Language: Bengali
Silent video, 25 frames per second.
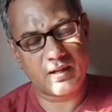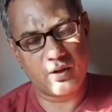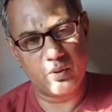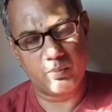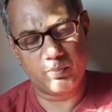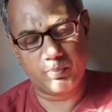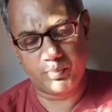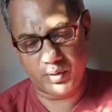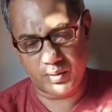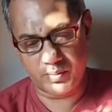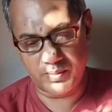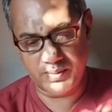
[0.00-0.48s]
খুব
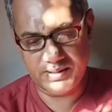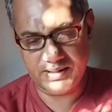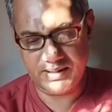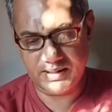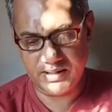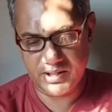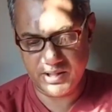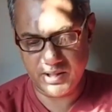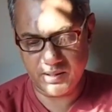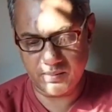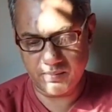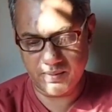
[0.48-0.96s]
প্রমিসিং
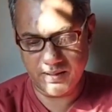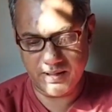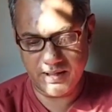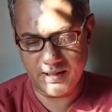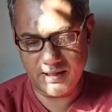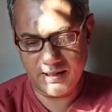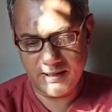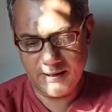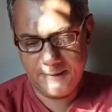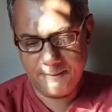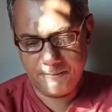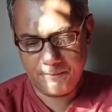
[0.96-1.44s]

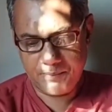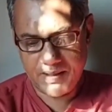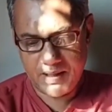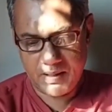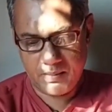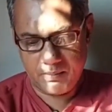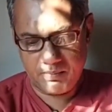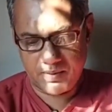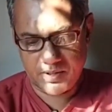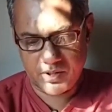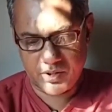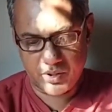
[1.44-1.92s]
সাংবাদিক
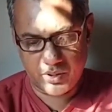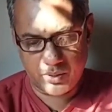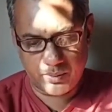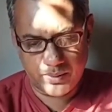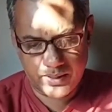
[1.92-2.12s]
মাসুদ